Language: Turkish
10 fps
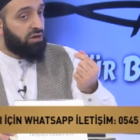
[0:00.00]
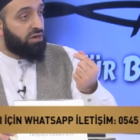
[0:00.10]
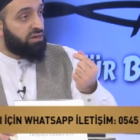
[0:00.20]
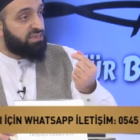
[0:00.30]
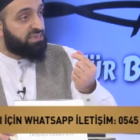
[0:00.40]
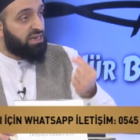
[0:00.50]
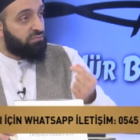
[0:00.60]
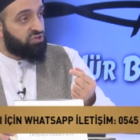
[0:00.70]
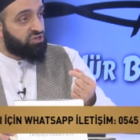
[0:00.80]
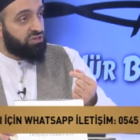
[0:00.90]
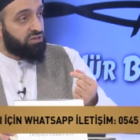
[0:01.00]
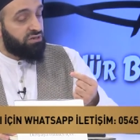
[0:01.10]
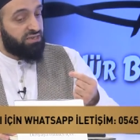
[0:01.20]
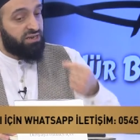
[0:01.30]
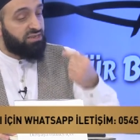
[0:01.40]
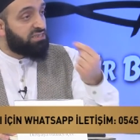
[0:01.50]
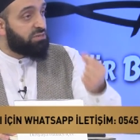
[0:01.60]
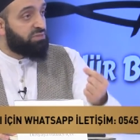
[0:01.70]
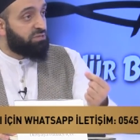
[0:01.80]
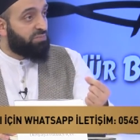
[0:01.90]
İslam dışı,
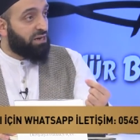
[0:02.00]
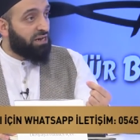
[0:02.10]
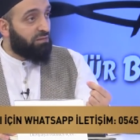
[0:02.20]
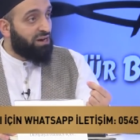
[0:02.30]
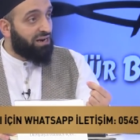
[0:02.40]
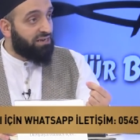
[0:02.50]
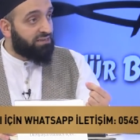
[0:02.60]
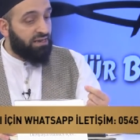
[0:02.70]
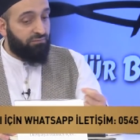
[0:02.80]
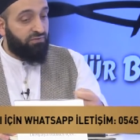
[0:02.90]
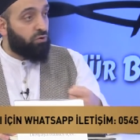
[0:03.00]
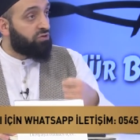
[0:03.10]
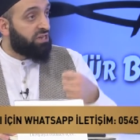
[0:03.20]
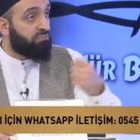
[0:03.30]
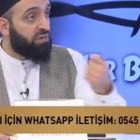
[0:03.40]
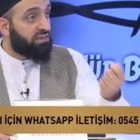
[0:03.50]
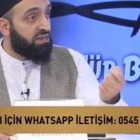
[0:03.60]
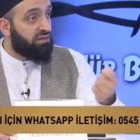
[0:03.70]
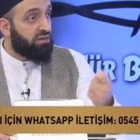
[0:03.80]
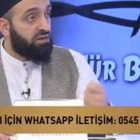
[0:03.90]
nikahsız bir beraberlikle flört
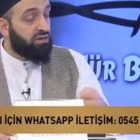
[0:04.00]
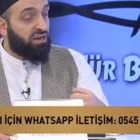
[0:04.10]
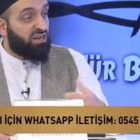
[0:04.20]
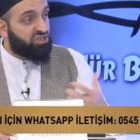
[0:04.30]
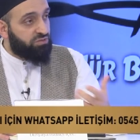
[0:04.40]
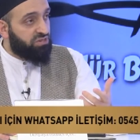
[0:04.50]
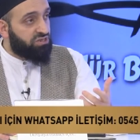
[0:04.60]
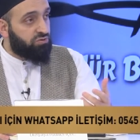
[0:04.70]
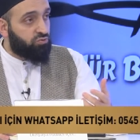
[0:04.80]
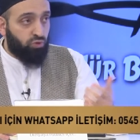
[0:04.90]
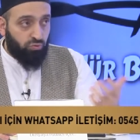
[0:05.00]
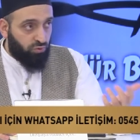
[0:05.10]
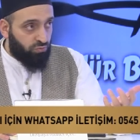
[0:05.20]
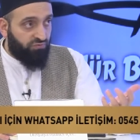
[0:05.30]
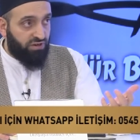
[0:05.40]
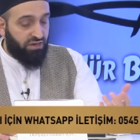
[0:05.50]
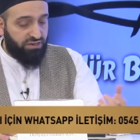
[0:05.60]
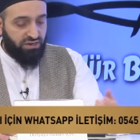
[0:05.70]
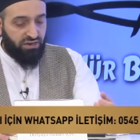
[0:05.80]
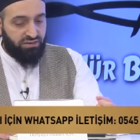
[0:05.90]
etmekten kaçınması çok büyük bir
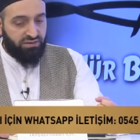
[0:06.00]
fedakarlıktır.